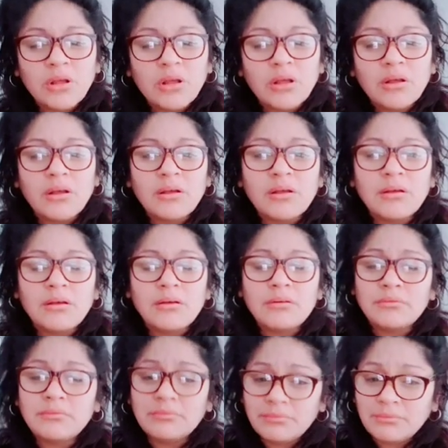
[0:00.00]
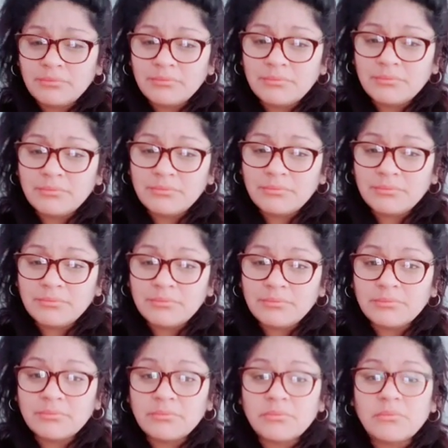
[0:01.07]
¿Como una, comida en un
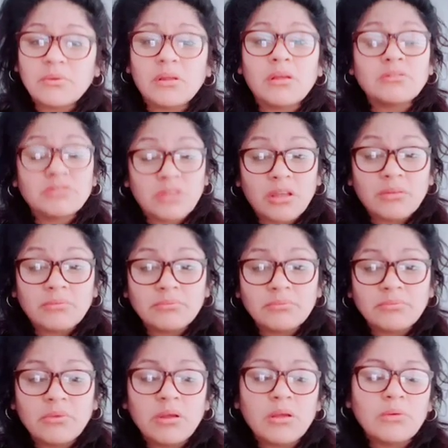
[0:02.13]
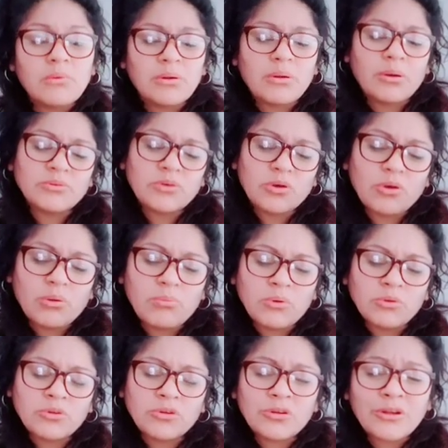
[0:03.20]
restaurante chino? Sí. Empecé con
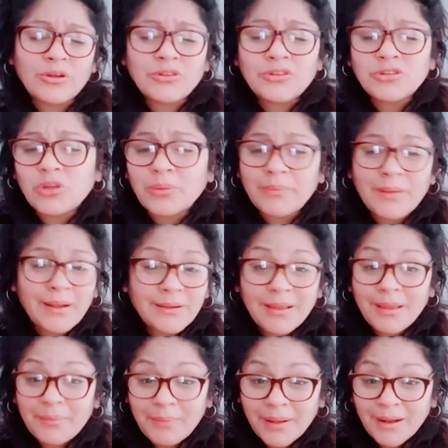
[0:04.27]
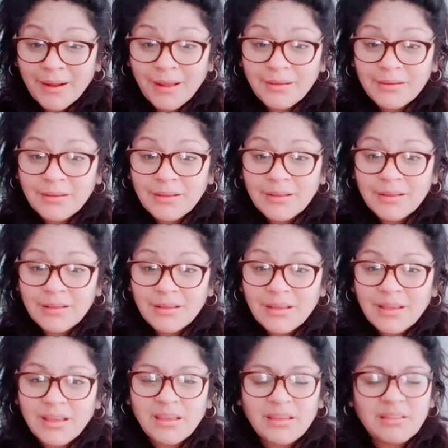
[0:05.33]
un rollito de primavera
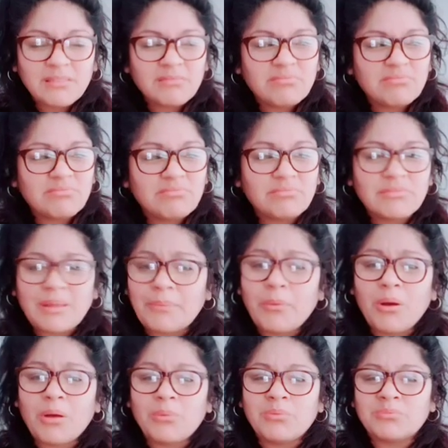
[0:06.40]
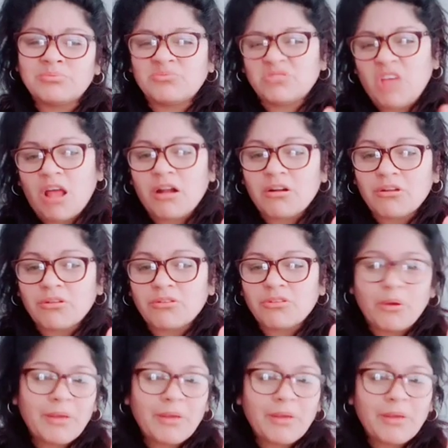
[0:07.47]
y acabé con un cerdo agridulce.